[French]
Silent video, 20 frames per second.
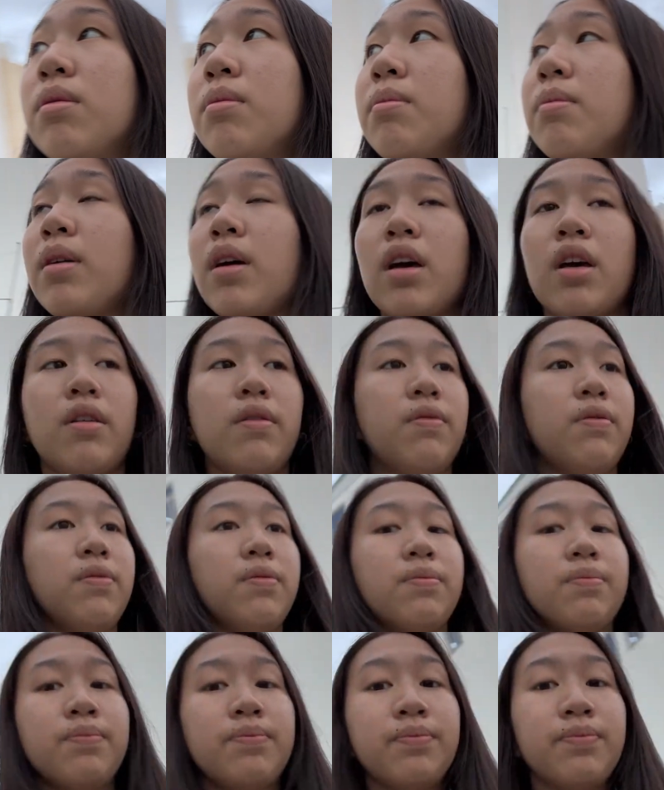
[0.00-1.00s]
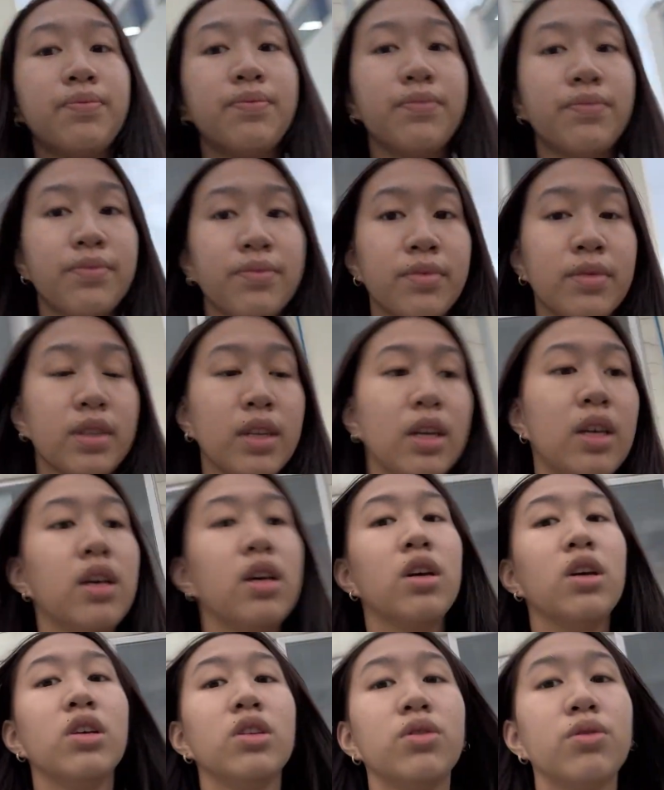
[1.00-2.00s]
Bref,
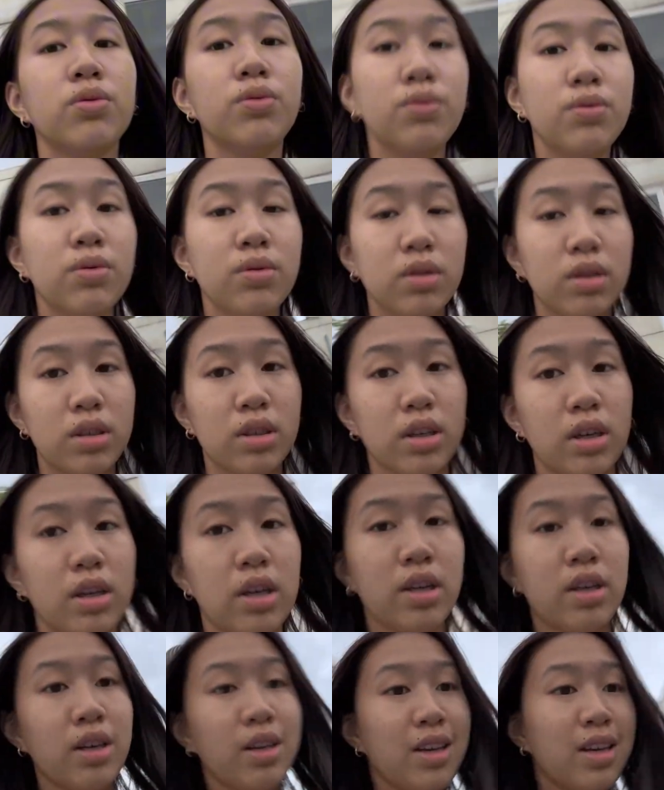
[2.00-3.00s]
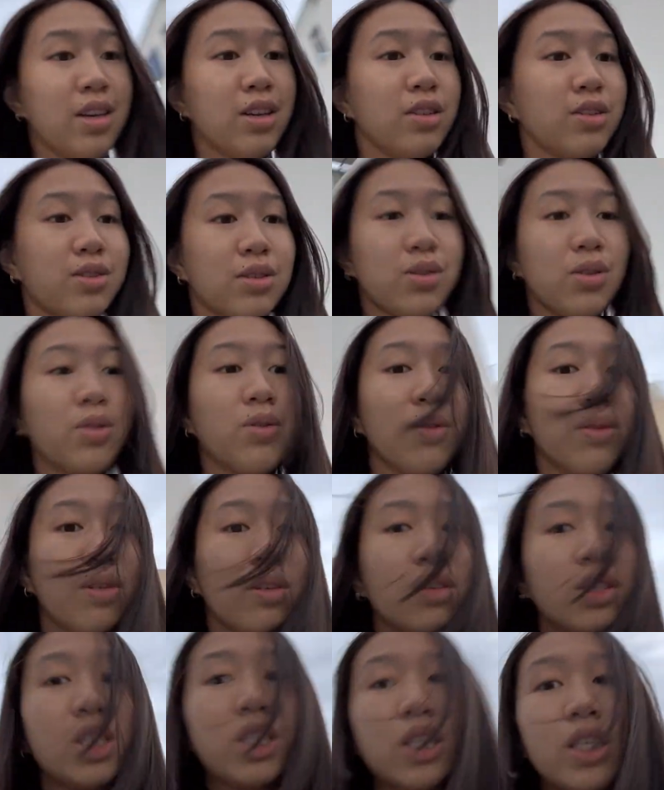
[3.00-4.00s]
tout ce que
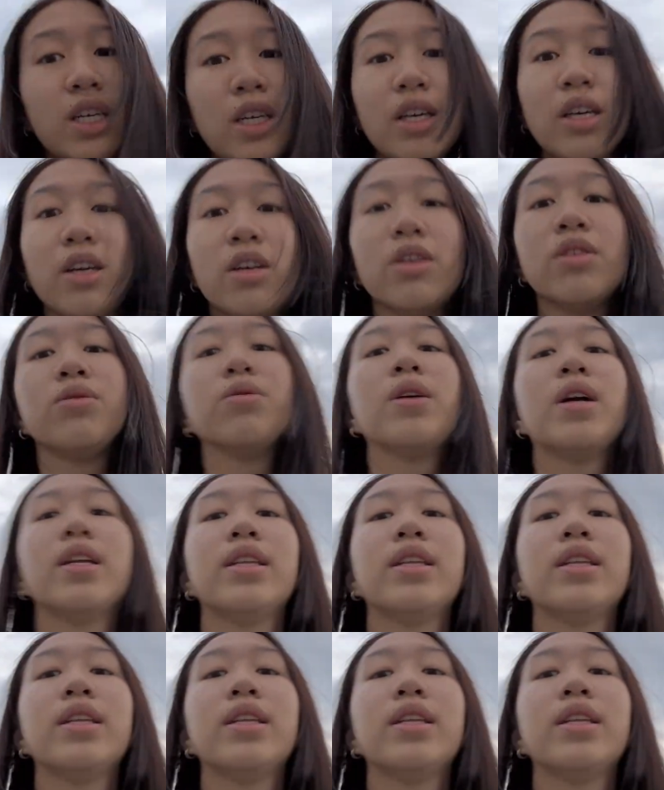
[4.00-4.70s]
j'ai sur la